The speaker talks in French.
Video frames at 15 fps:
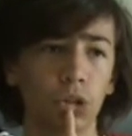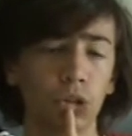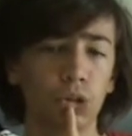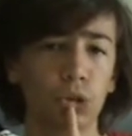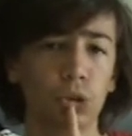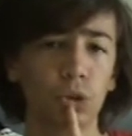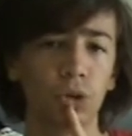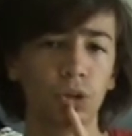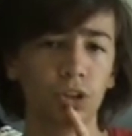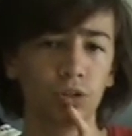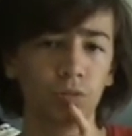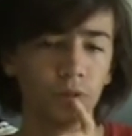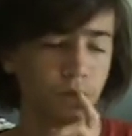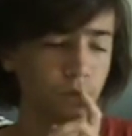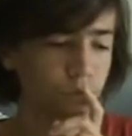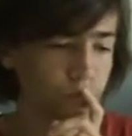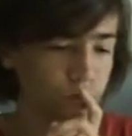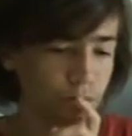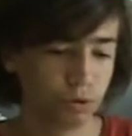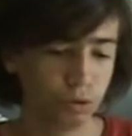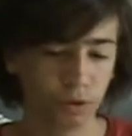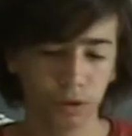sur, euh, J'ai j'oublie le nom,
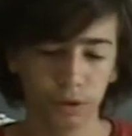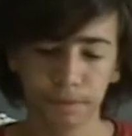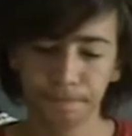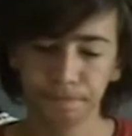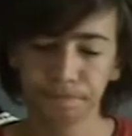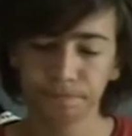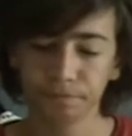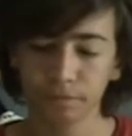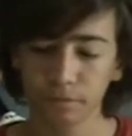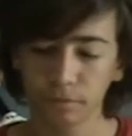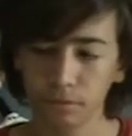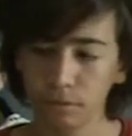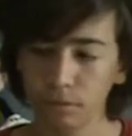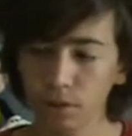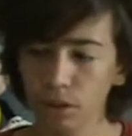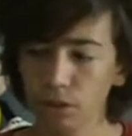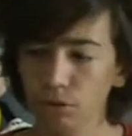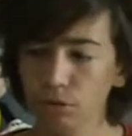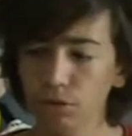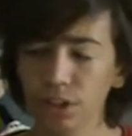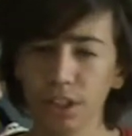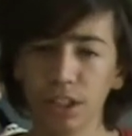sur euh,
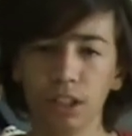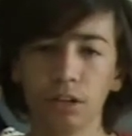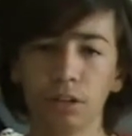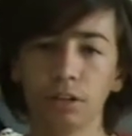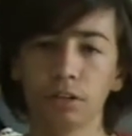une des